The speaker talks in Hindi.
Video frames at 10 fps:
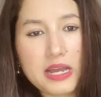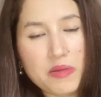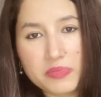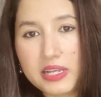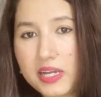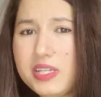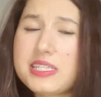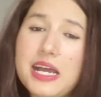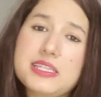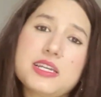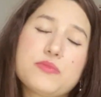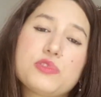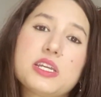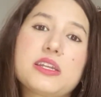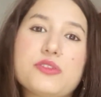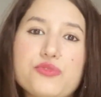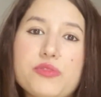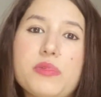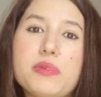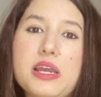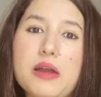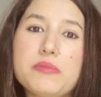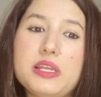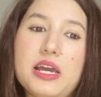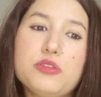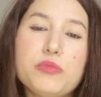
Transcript: काम मिला है साथ साथ मुझे एक रेस्टोरेंट में भी काम मिला है तो